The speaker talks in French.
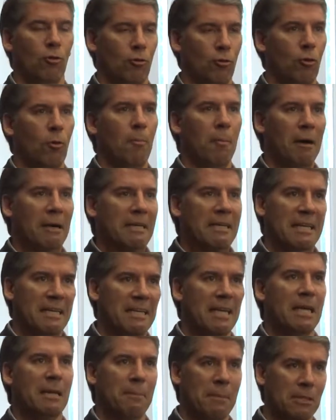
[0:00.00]
de,
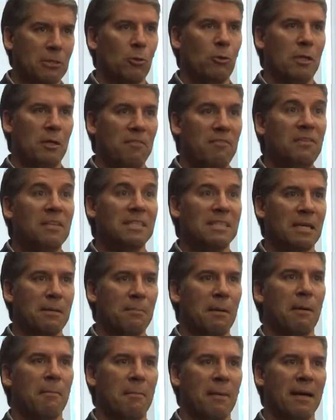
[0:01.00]
marketing, parce qu'on est
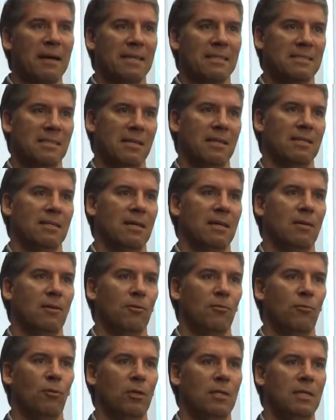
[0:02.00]
physiquement présent dans le
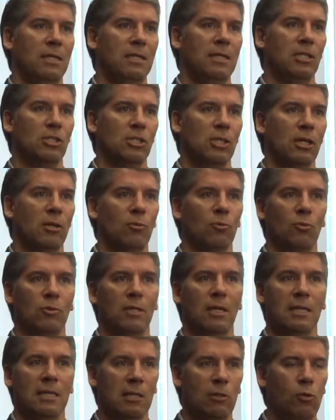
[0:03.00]
foyer des gens ou
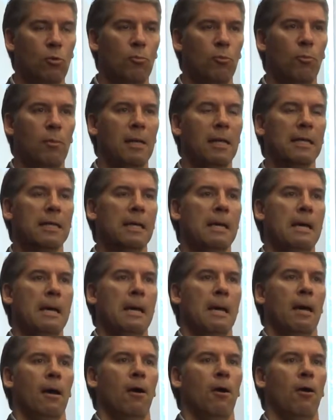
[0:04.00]
dans les lieux publics.
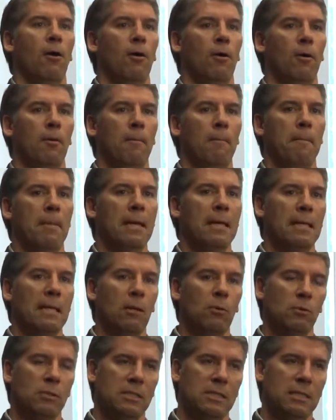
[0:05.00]
Euh, mais il y
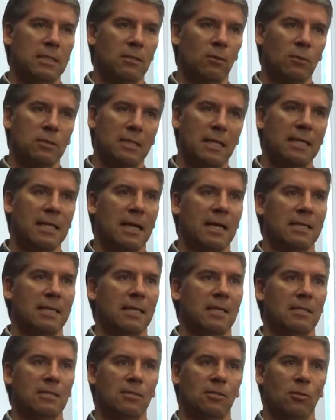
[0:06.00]
a aussi donc cette
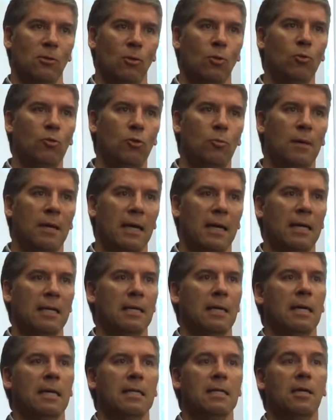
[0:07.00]
tendance au numérique
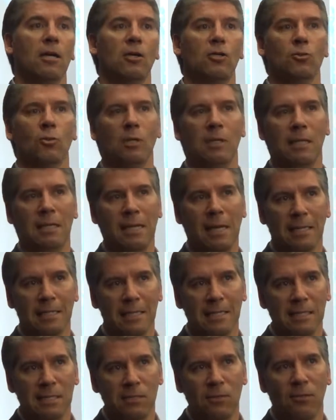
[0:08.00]
qui rejoint une
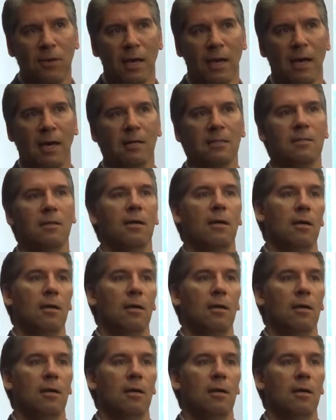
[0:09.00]
clientèle différente,